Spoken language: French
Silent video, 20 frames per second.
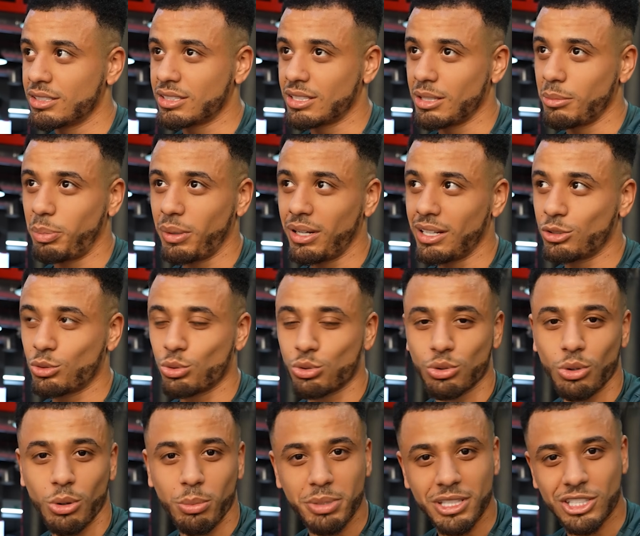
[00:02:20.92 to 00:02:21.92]
c'est pas
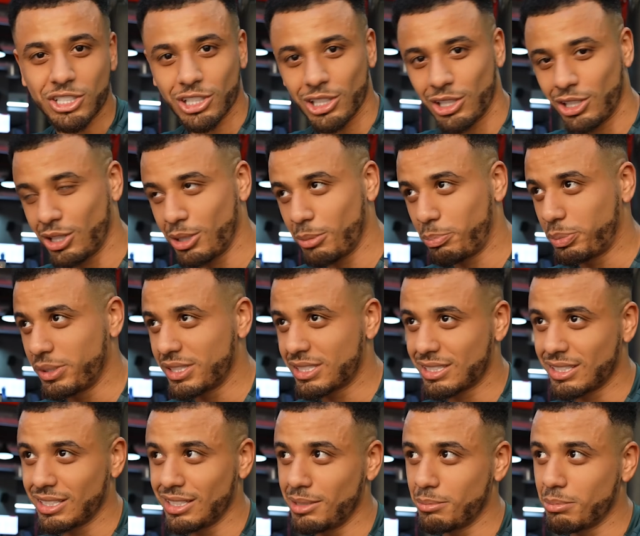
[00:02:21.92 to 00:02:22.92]
toujours beach club,
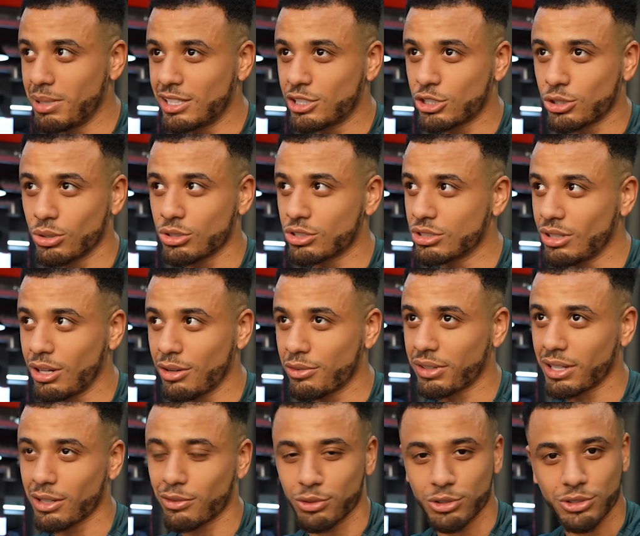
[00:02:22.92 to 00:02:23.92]
piscine, belle chose. Non,
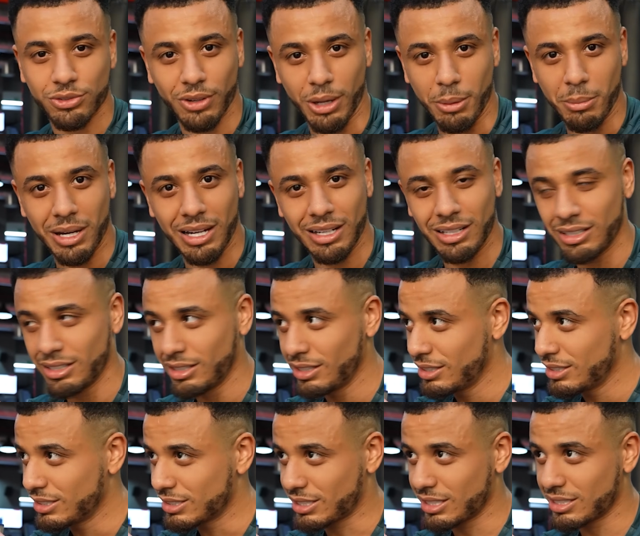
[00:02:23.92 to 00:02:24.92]
frère, faut se faire mal.
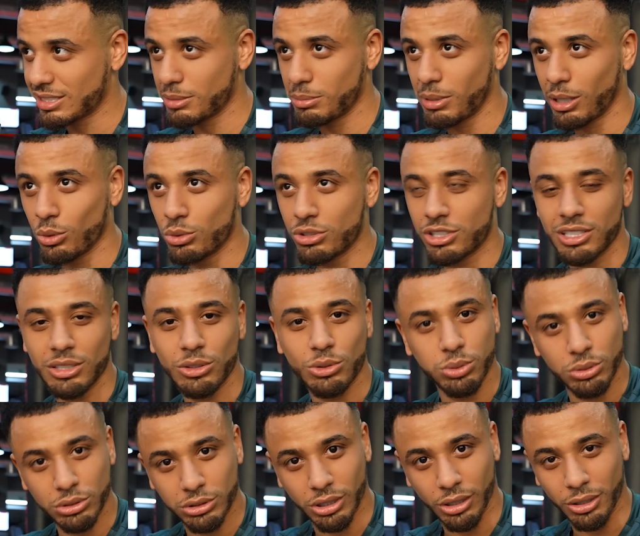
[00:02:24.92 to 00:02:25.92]
Ça, c'est ma routine
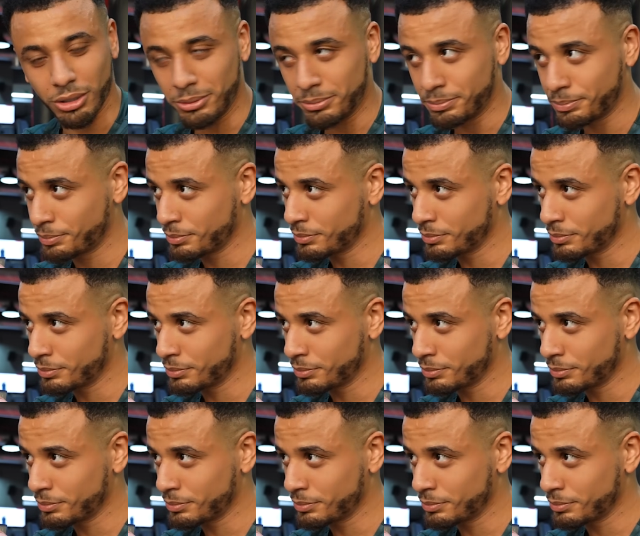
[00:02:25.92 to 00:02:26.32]
tout le temps.